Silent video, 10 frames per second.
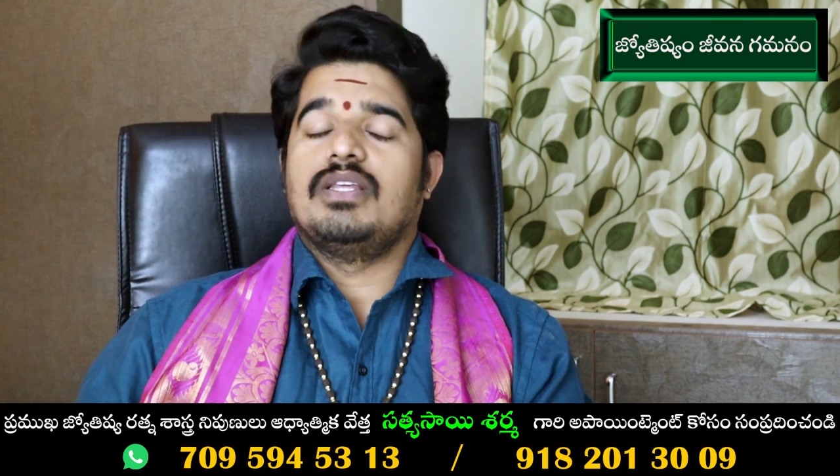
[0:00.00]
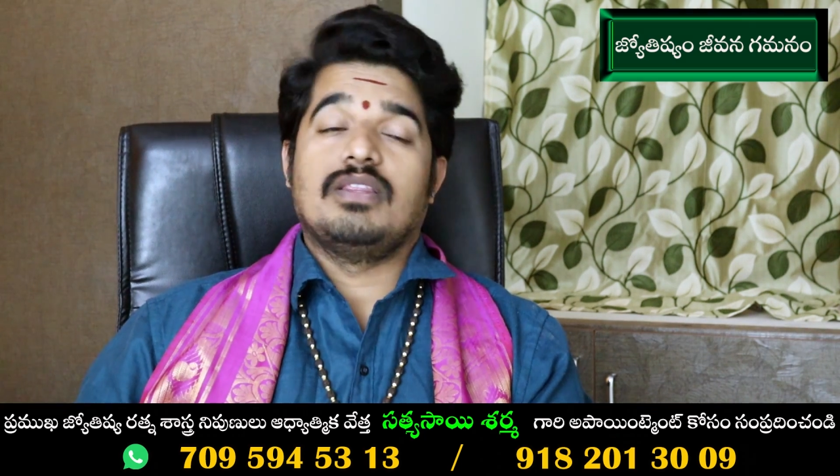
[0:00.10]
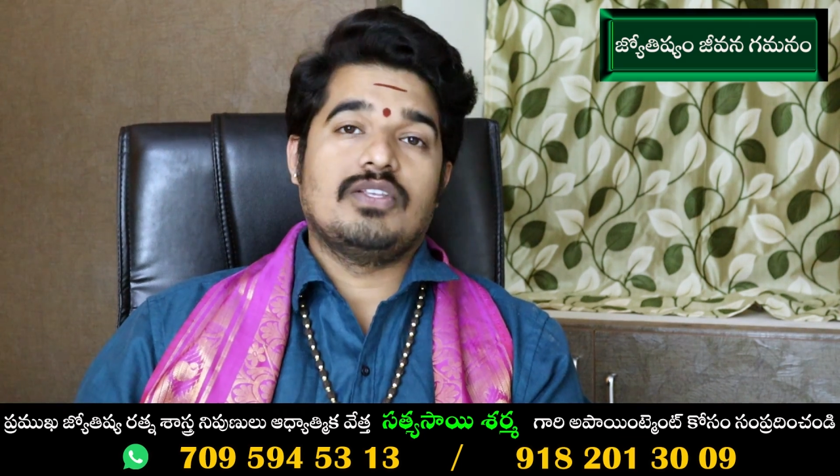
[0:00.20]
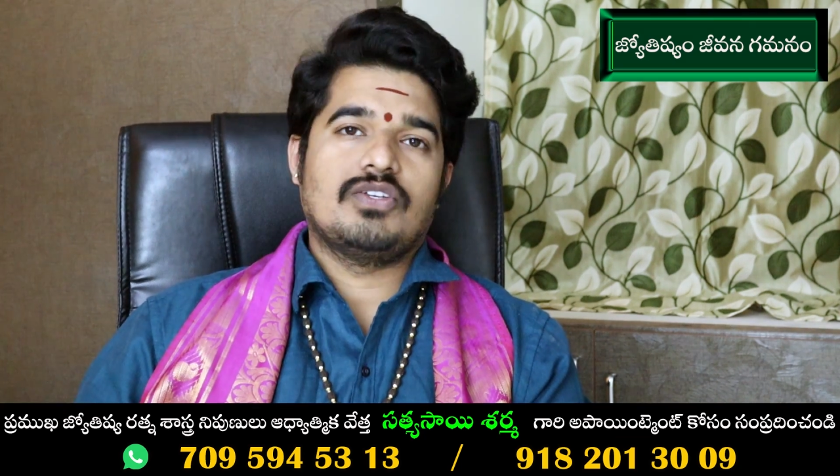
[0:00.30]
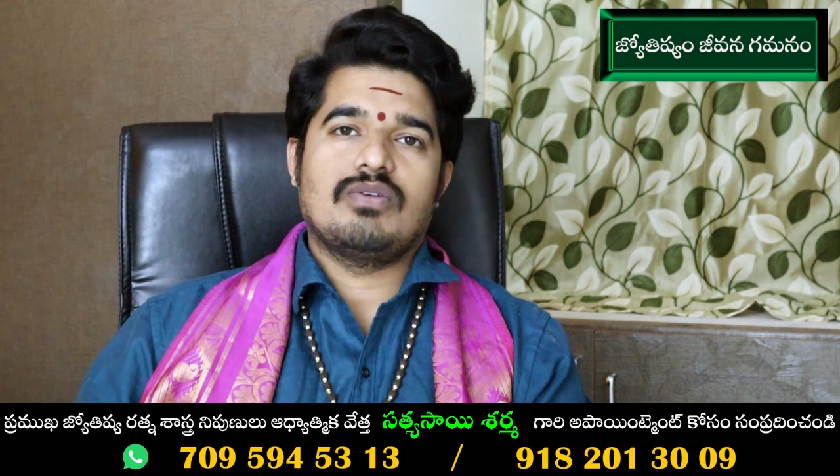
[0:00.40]

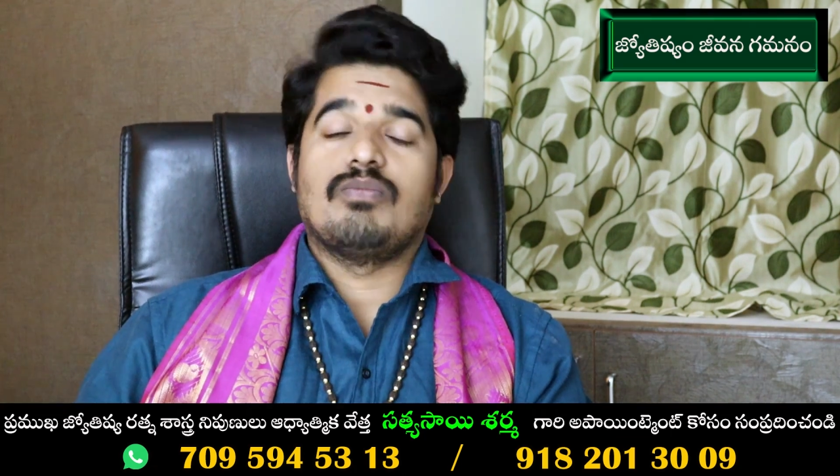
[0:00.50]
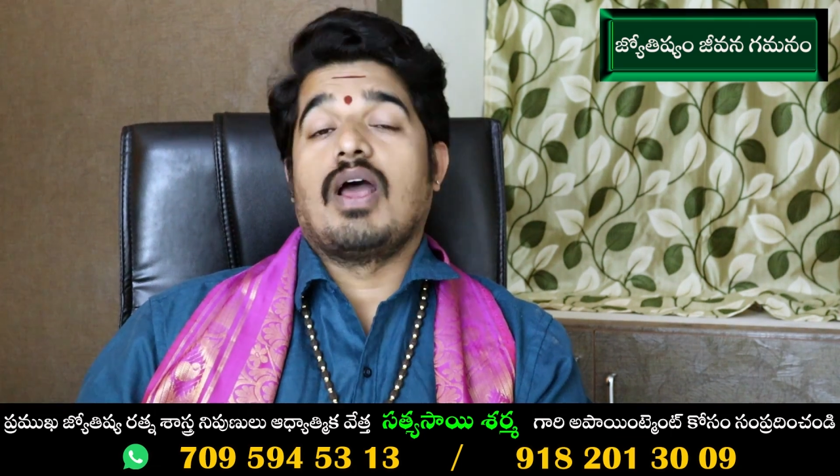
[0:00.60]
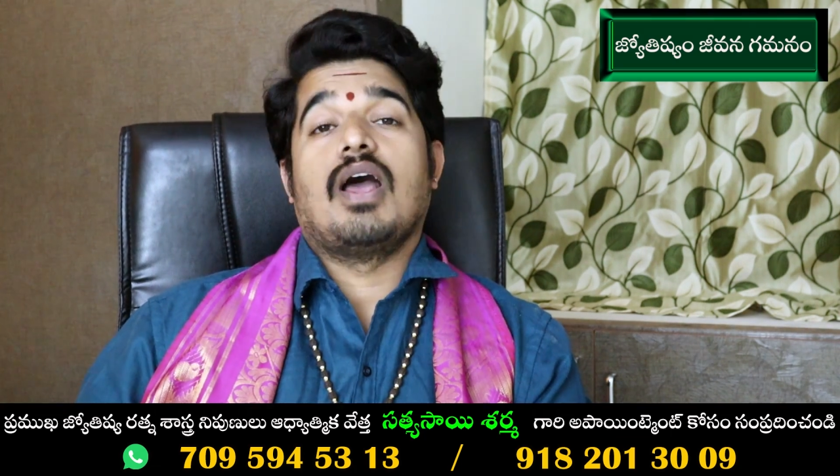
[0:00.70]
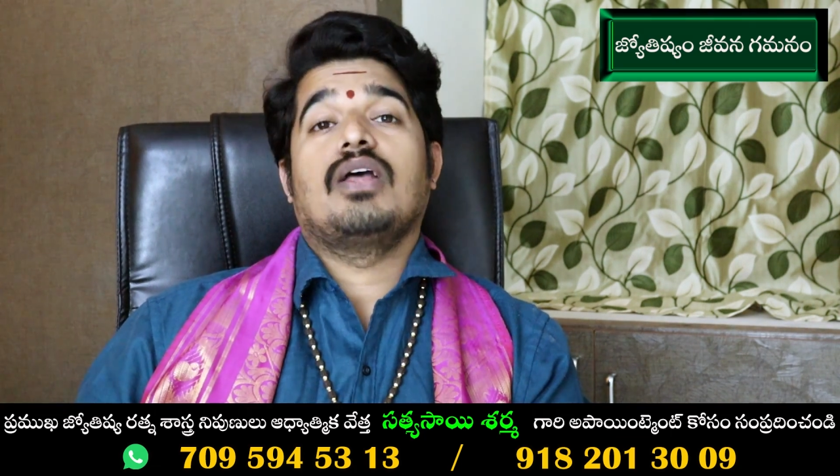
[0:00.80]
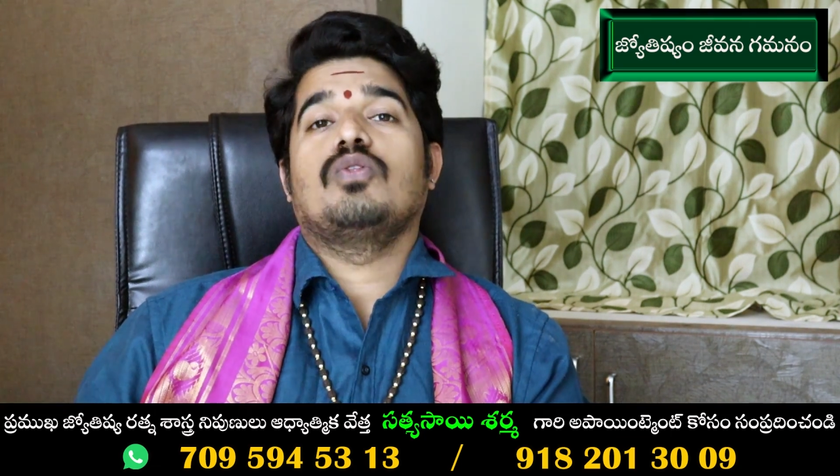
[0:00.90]
నిందించడం
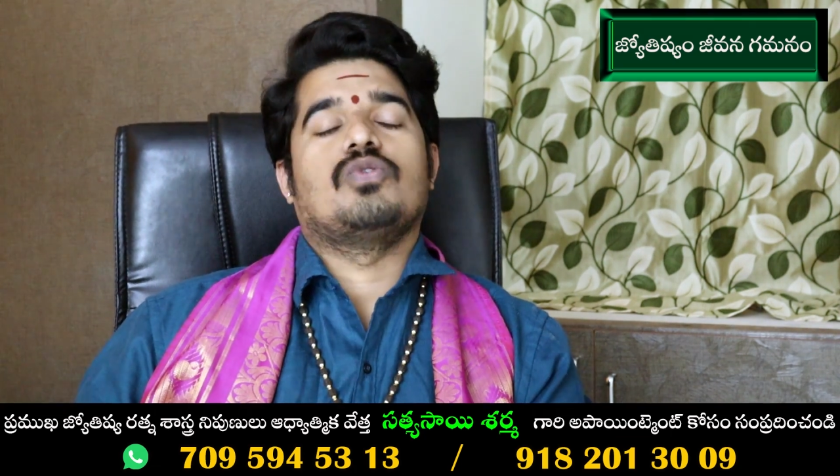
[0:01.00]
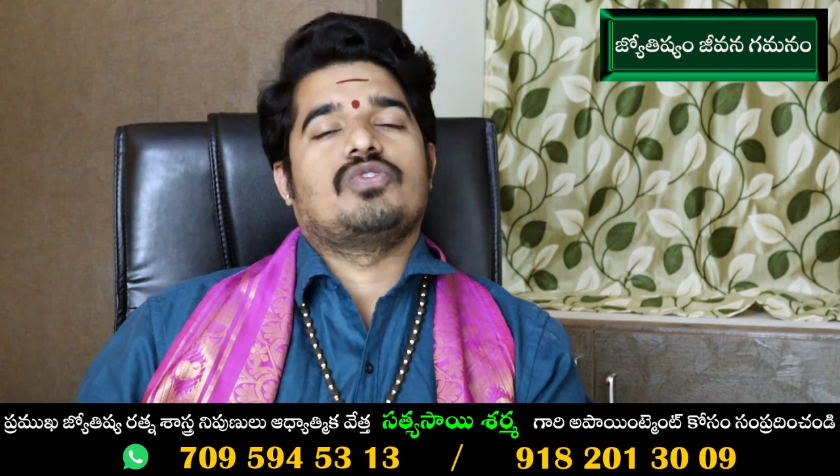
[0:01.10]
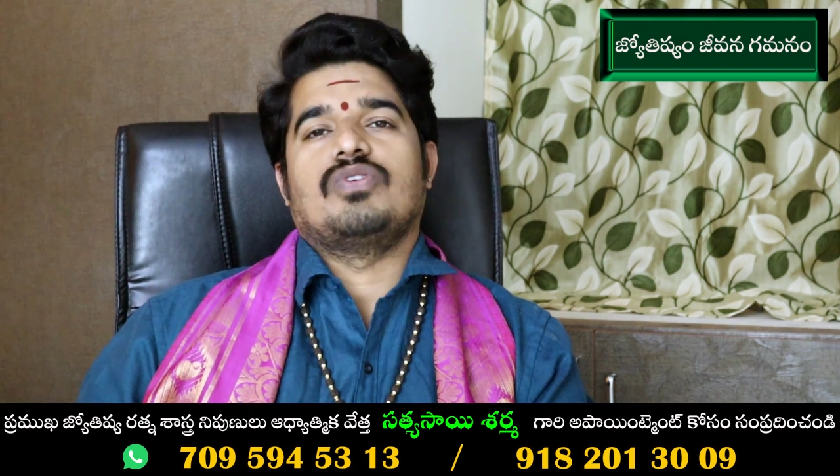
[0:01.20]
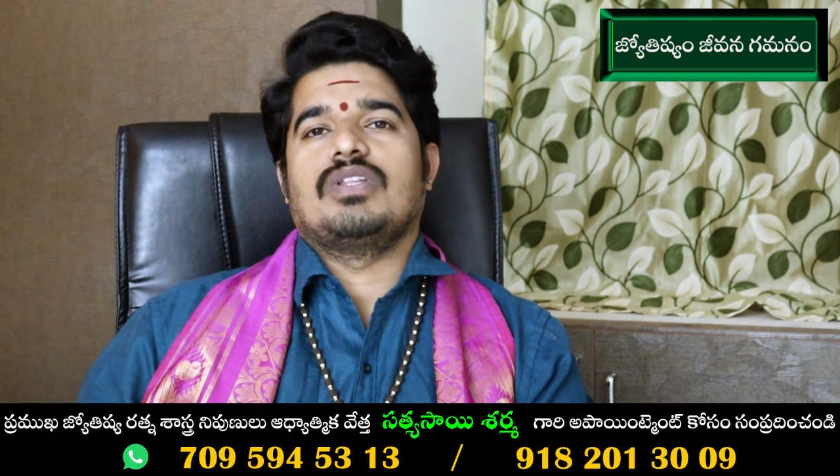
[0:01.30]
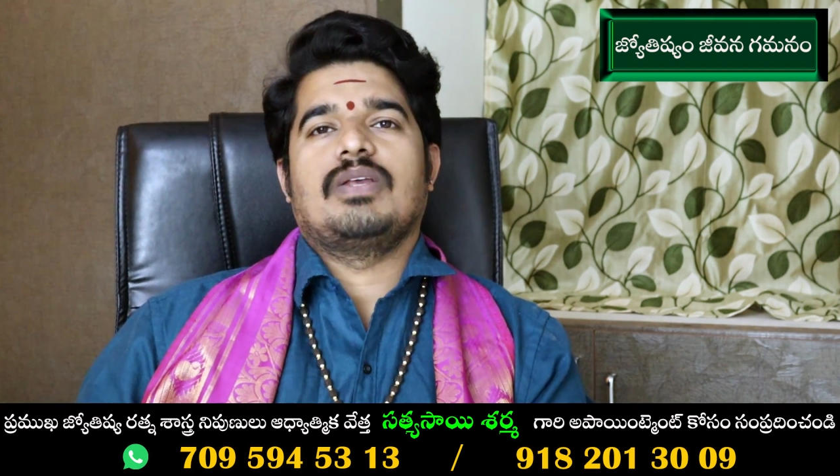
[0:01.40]

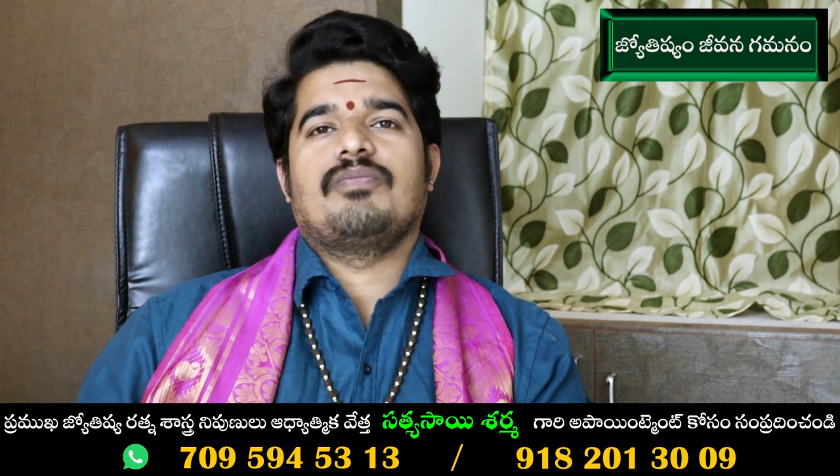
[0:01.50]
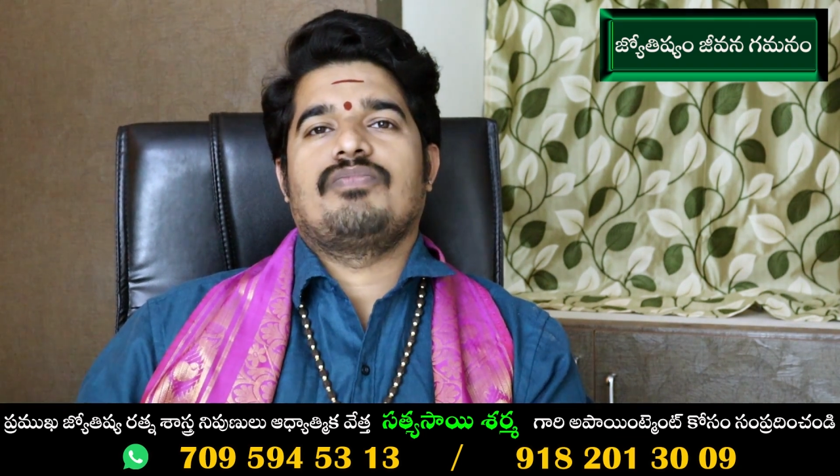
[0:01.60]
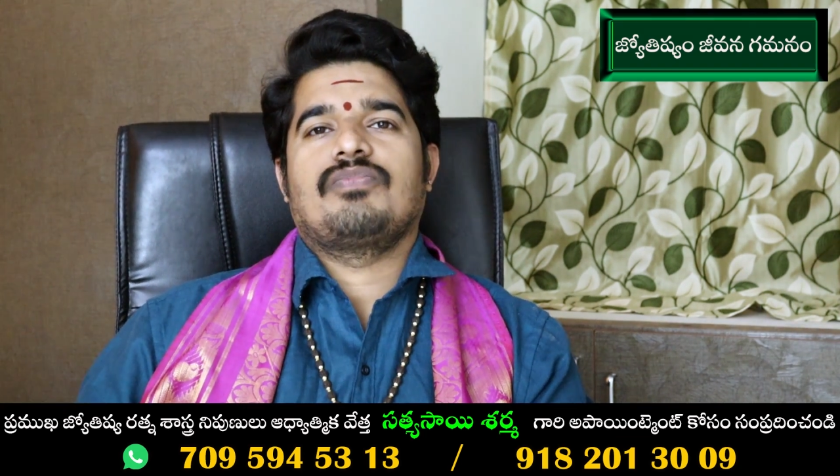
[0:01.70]
మహాదోషం అది